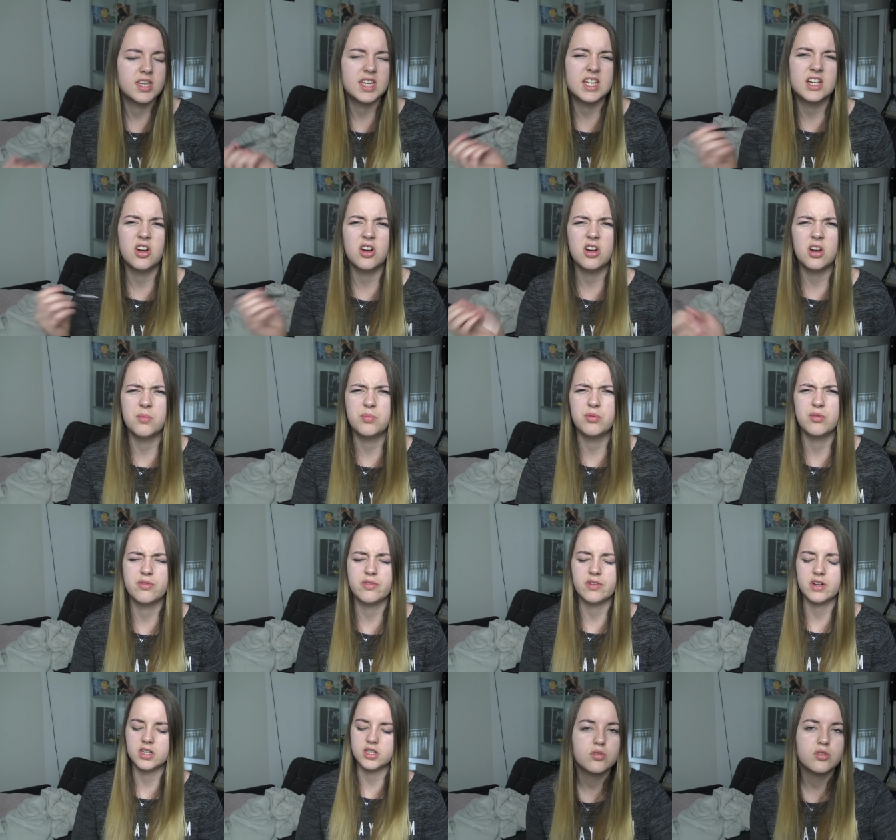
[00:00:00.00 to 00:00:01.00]
qui colle un peu
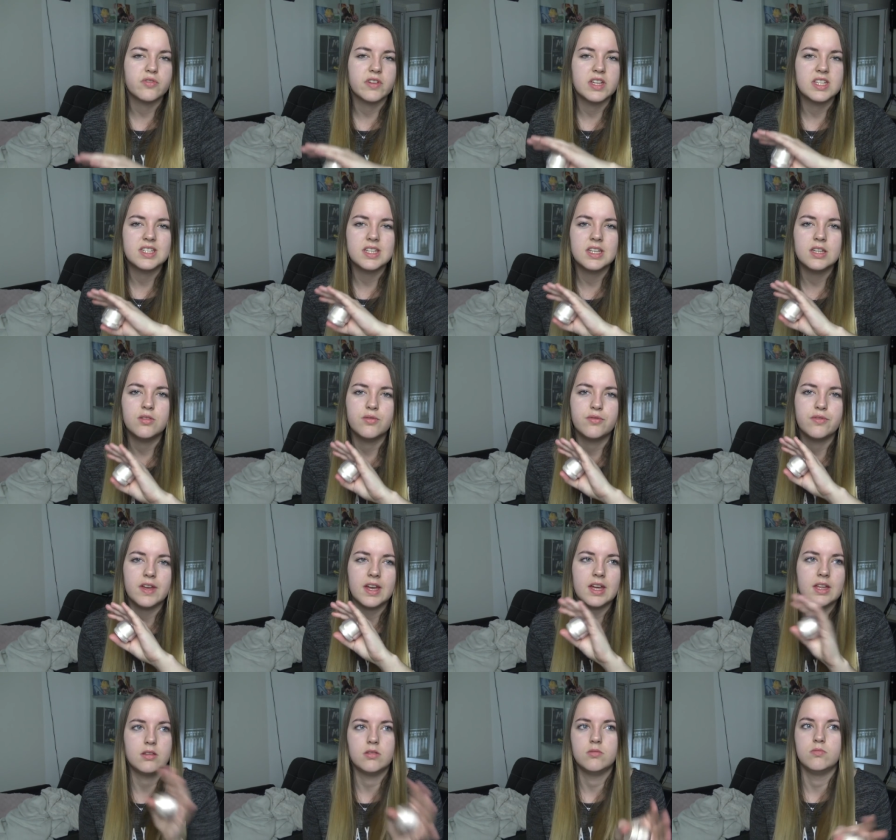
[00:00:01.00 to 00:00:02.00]
enfin je vais essayer de
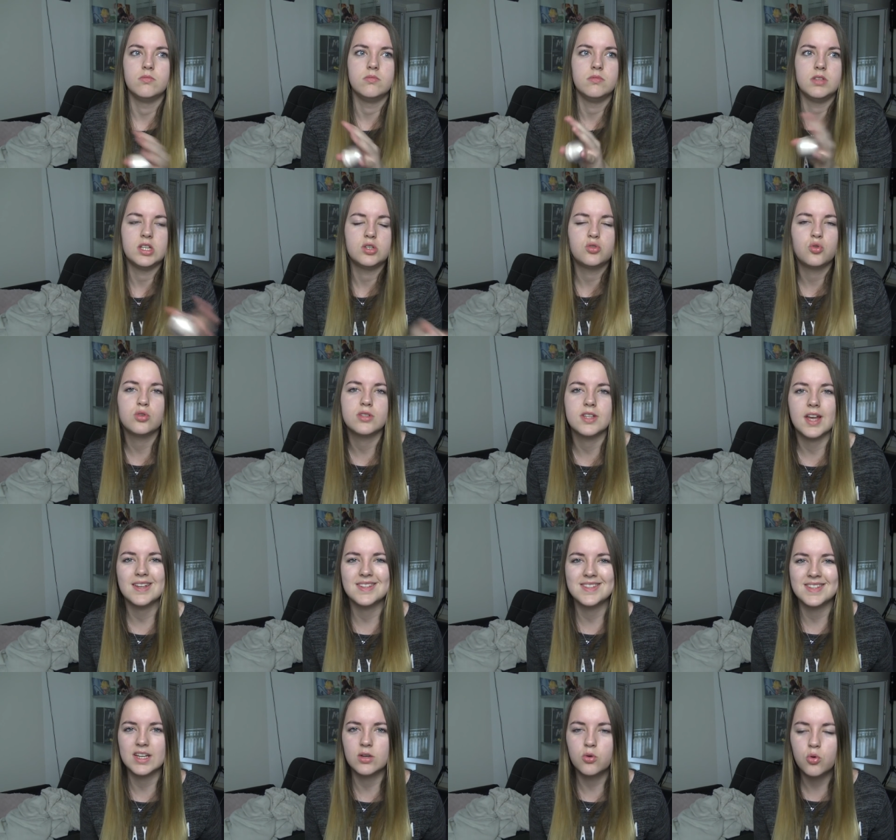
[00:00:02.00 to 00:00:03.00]
faire des choses
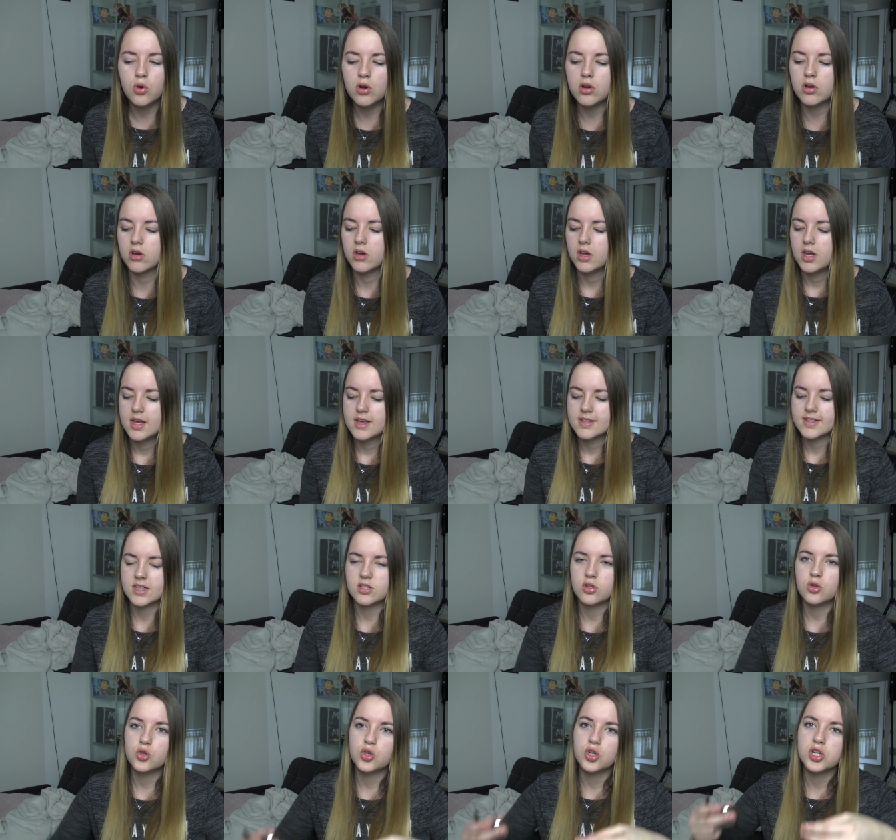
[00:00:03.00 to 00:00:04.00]
assez cool,
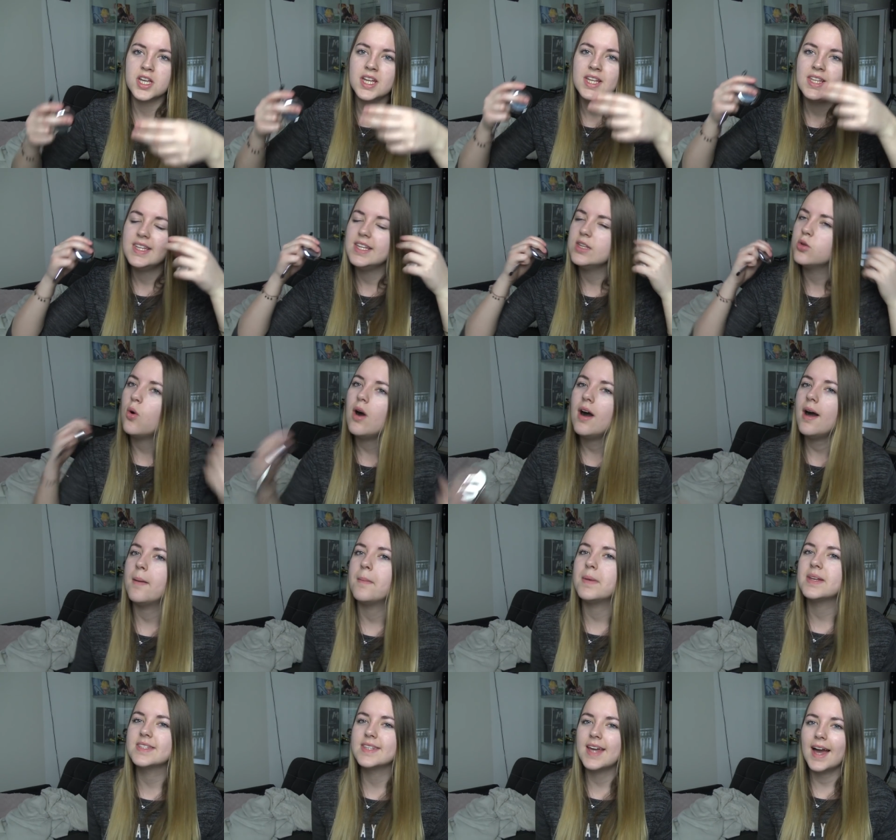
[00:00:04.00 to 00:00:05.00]
sachant que j'ai ni droit à
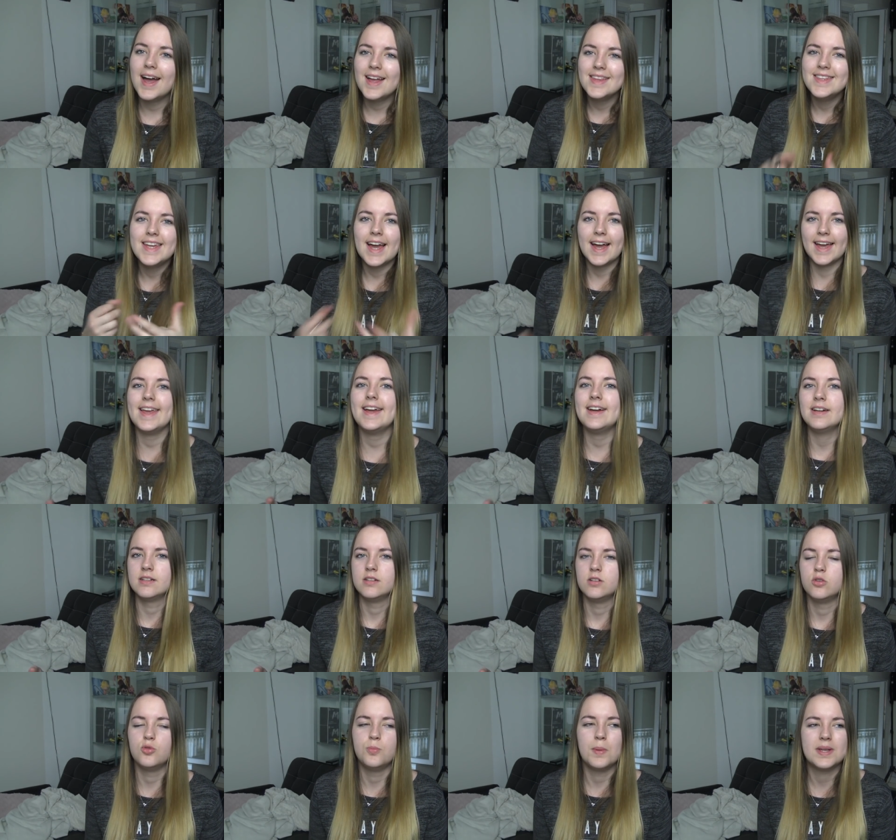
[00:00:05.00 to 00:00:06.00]
mascara ni rien.
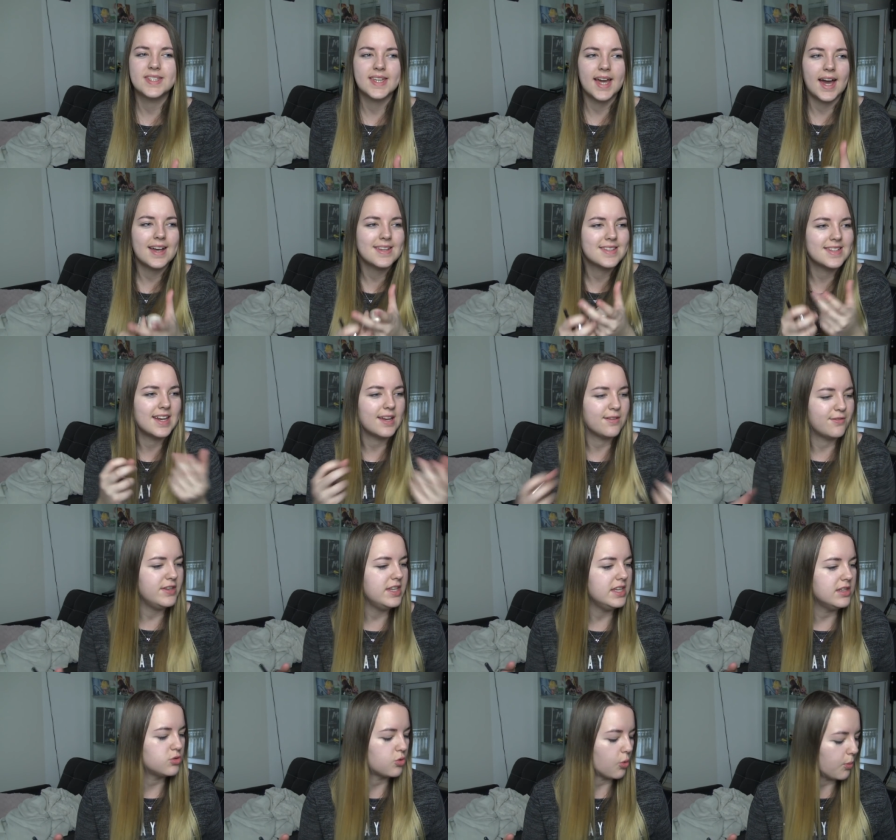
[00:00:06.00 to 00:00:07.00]
Le mascara c'est la vie, tu